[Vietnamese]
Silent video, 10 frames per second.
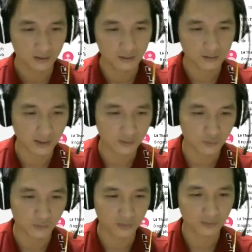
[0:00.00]
Đây
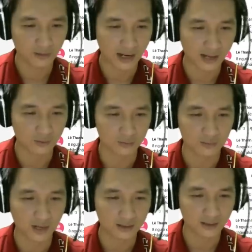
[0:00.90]
còn một của một
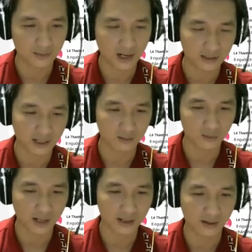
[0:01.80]
bác này cũng
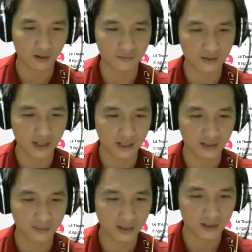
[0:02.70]
hay hỏi vấn đề này
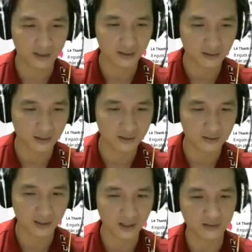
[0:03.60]
lắm đây. Hình như
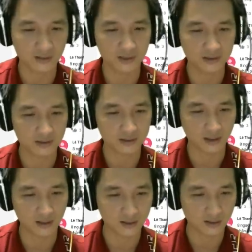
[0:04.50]
mấy lần trước mình chưa trả
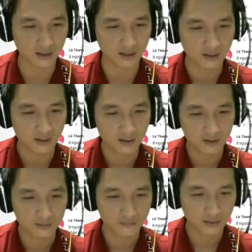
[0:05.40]
lời được đây.
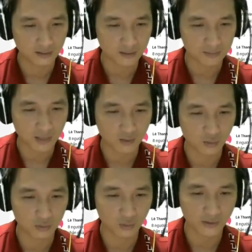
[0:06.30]
Vẫn thắc mắc
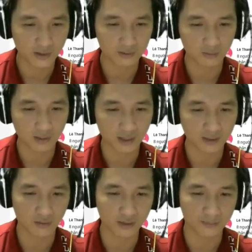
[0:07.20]
hung thú và yêu tộc khác
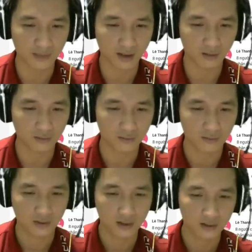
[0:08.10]
nhau ở điểm nào?
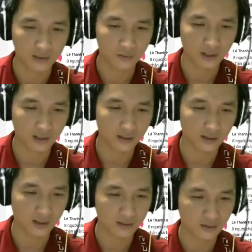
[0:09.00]
Linh Uy là
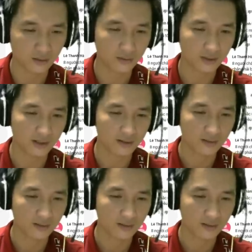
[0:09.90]
Kỳ Lân rồi, ok.